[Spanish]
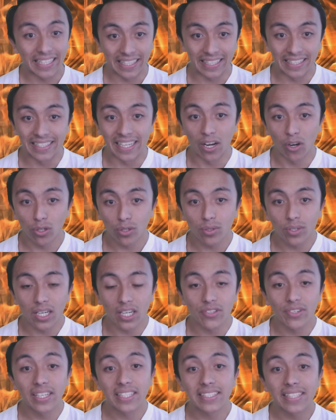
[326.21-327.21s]
Y en el otro
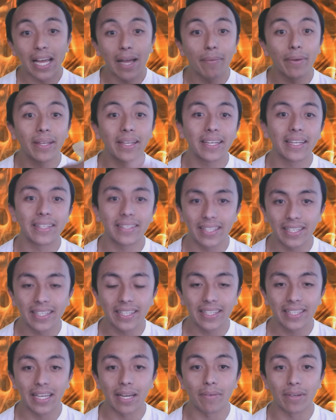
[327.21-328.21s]
carril saben que
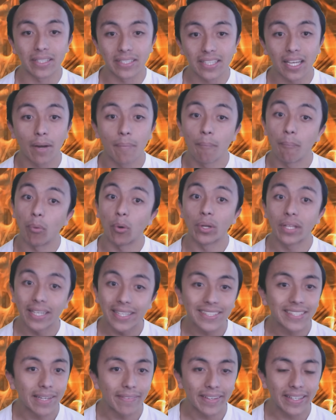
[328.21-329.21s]
tienen que avanzar. ¿Por
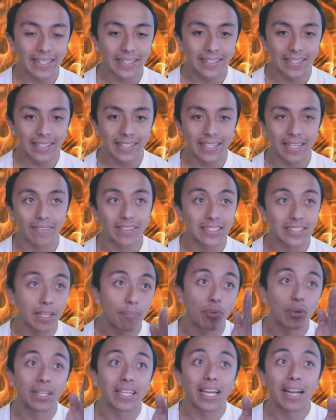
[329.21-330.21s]
qué saben que tienen que
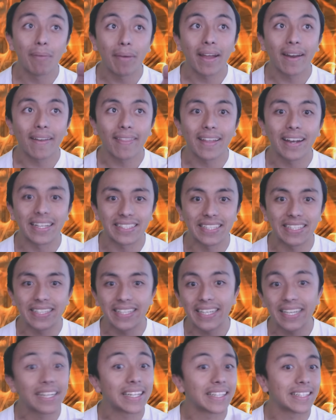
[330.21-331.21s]
avanzar? Porque el verde les
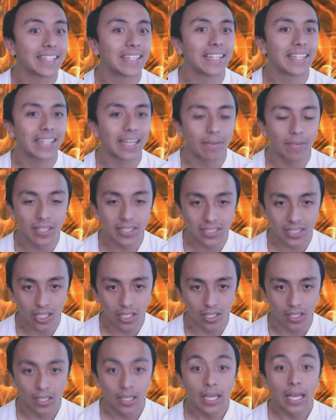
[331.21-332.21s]
indica que tienen que
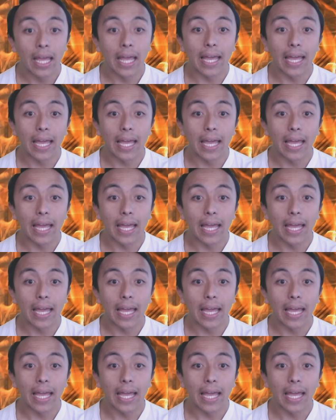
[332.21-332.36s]
avanzar.